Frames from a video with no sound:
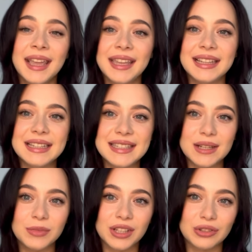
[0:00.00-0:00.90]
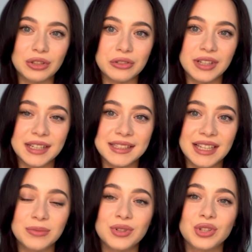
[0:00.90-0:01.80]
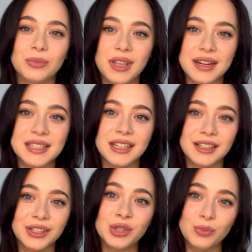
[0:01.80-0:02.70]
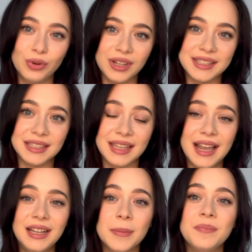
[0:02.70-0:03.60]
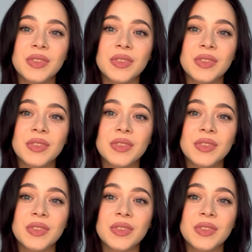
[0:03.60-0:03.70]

или темы, которые вы хотели бы, чтобы я раскрыла чуть более детально,